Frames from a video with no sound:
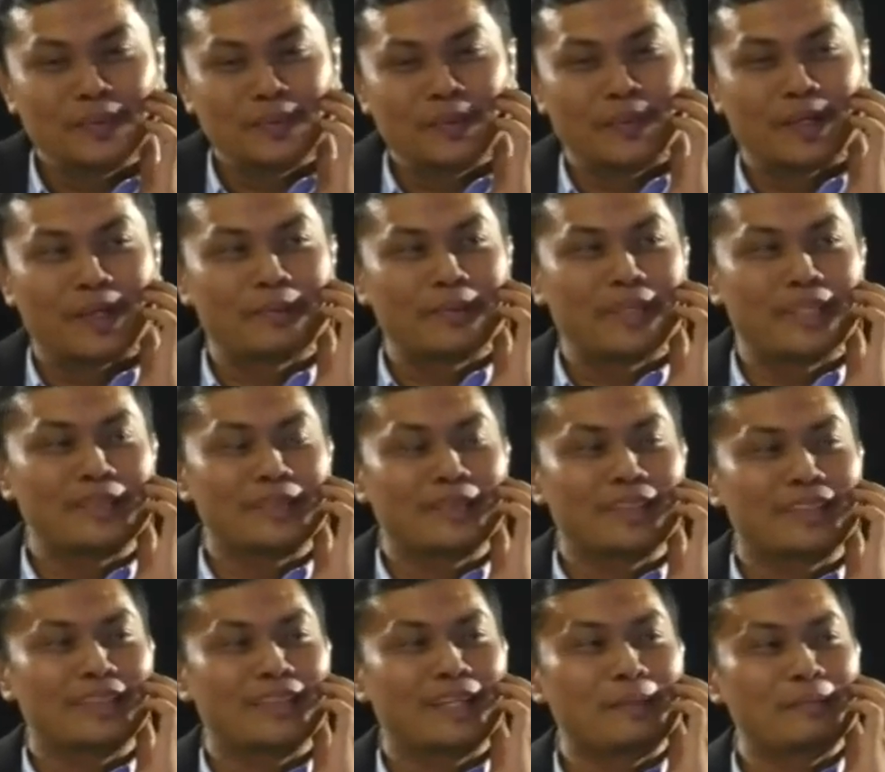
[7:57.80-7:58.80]
luar
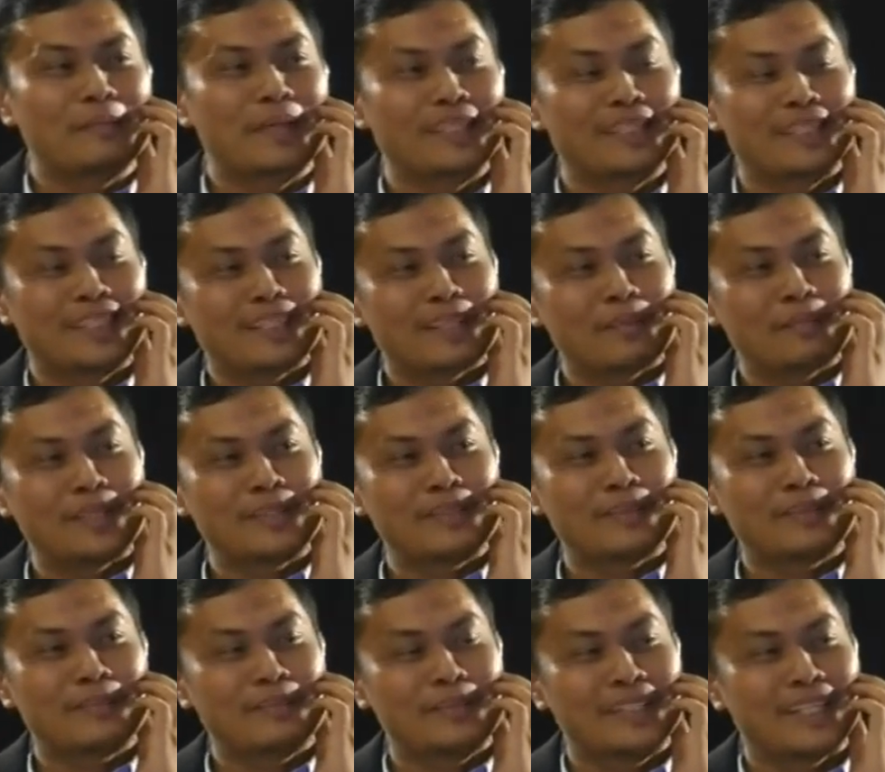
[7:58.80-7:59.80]
biasa sangat banyak,
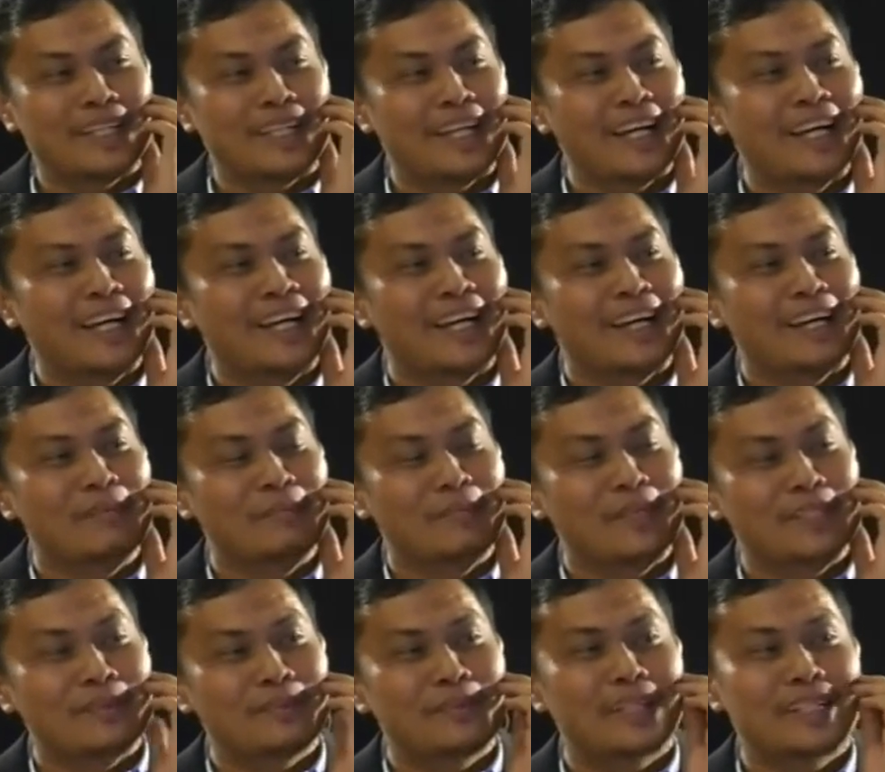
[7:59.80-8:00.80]
termasuk kebijakan anggaran.
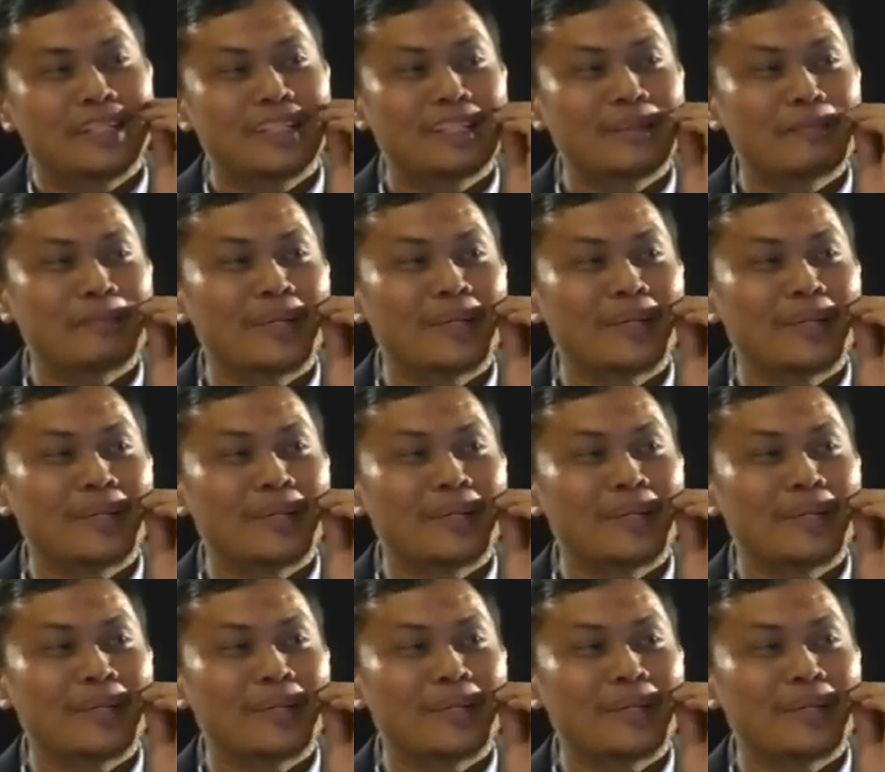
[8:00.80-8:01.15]
Pak sebenarnya kita